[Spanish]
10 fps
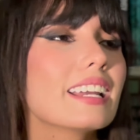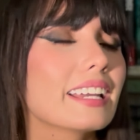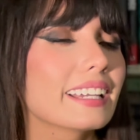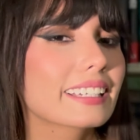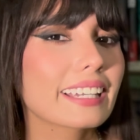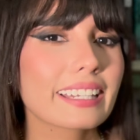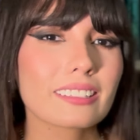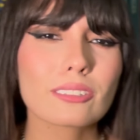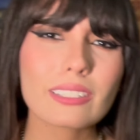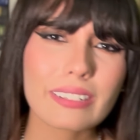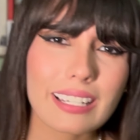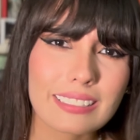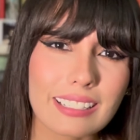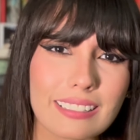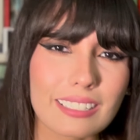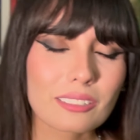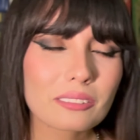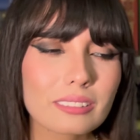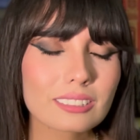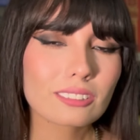eh, que no debería ser así,
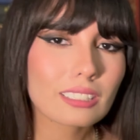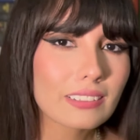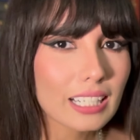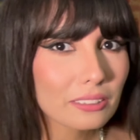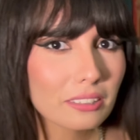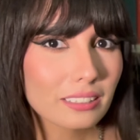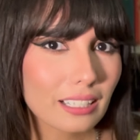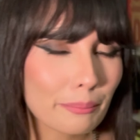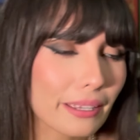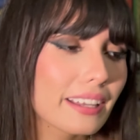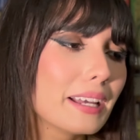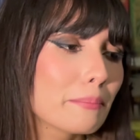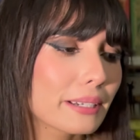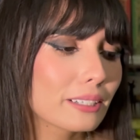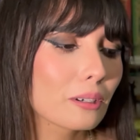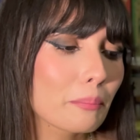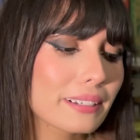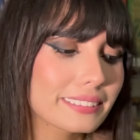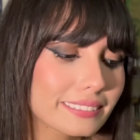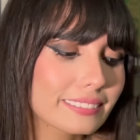¿no? Estoy trabajándolo en terapia, pero
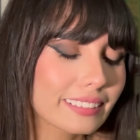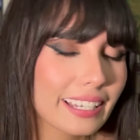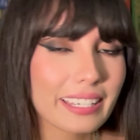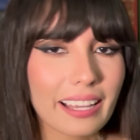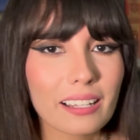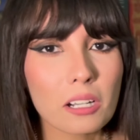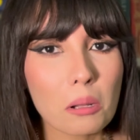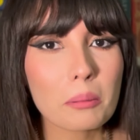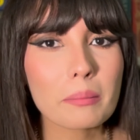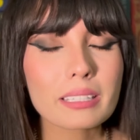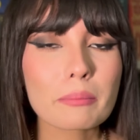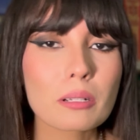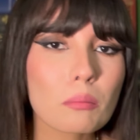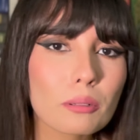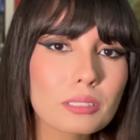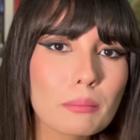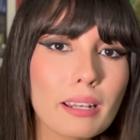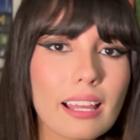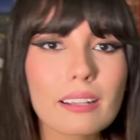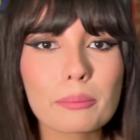pues ella lo vive también un poco
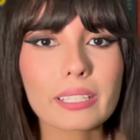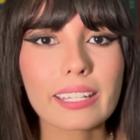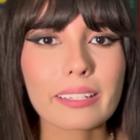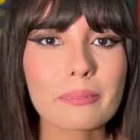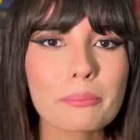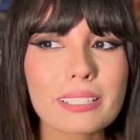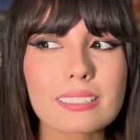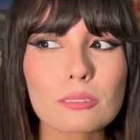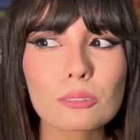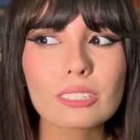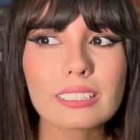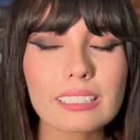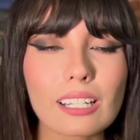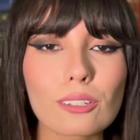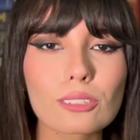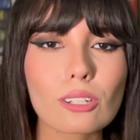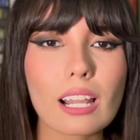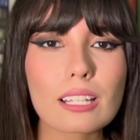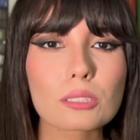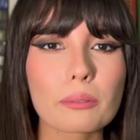similar porque pues uno tiene tan
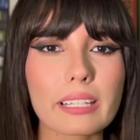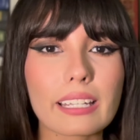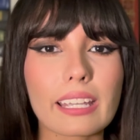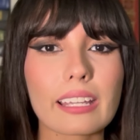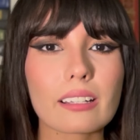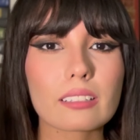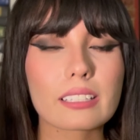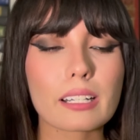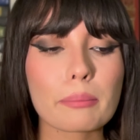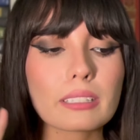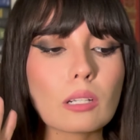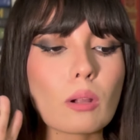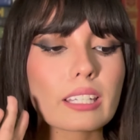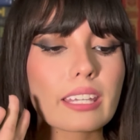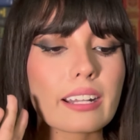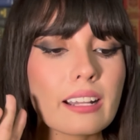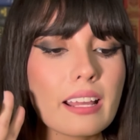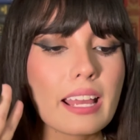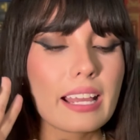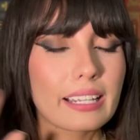controlada su vida que de repente cualquier
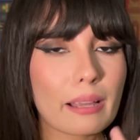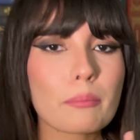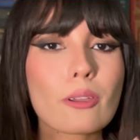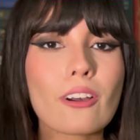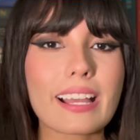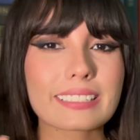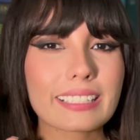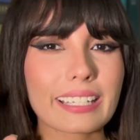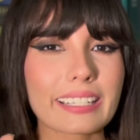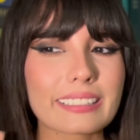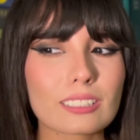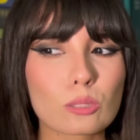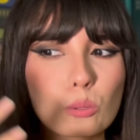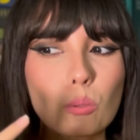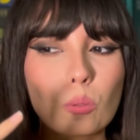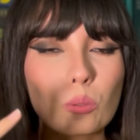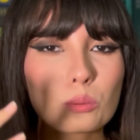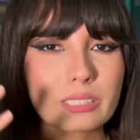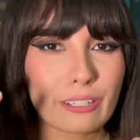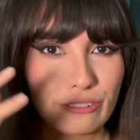cambio hace que tú
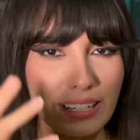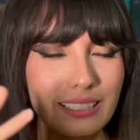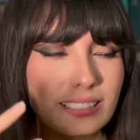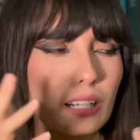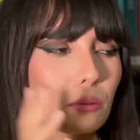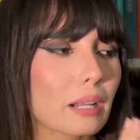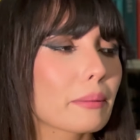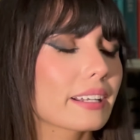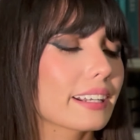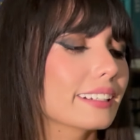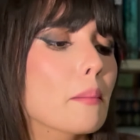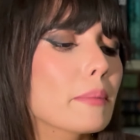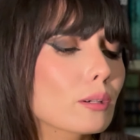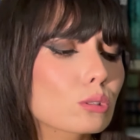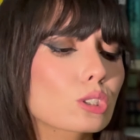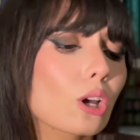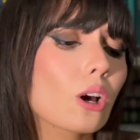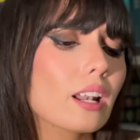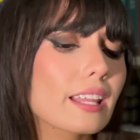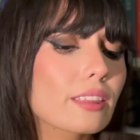te frenes de alguna manera. Me gustó,
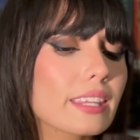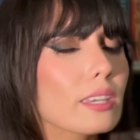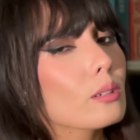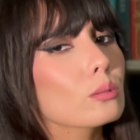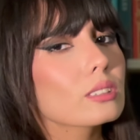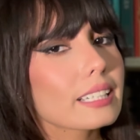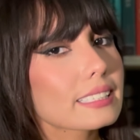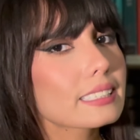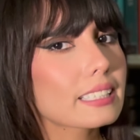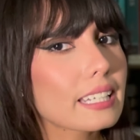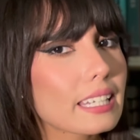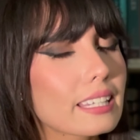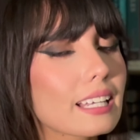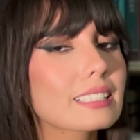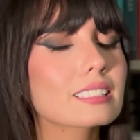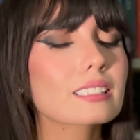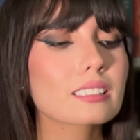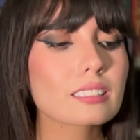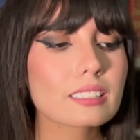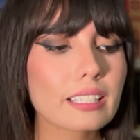le di un tres estrellitas
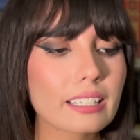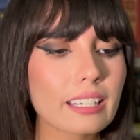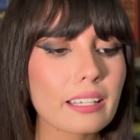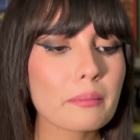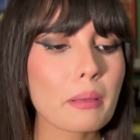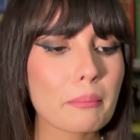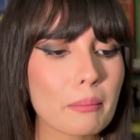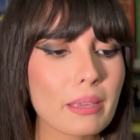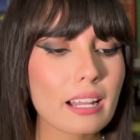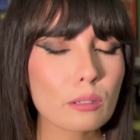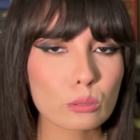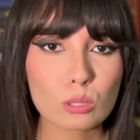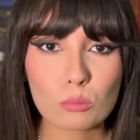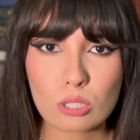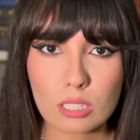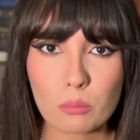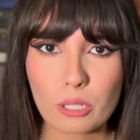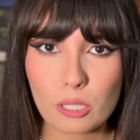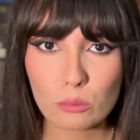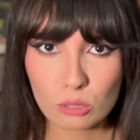Sé que a mi amiga le gustó muchísimo,
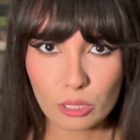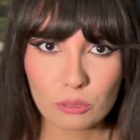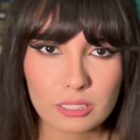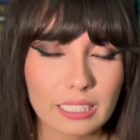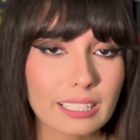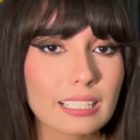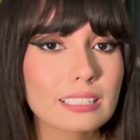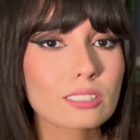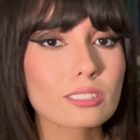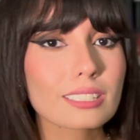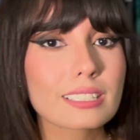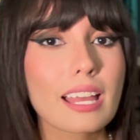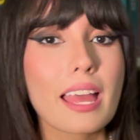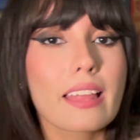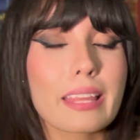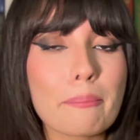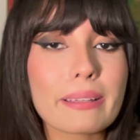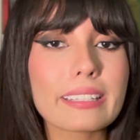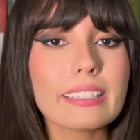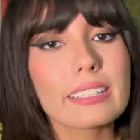le dio un 5 estrellitas, entonces
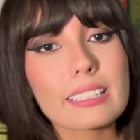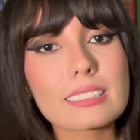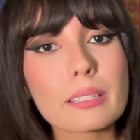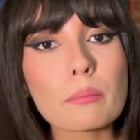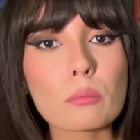depende de qué estén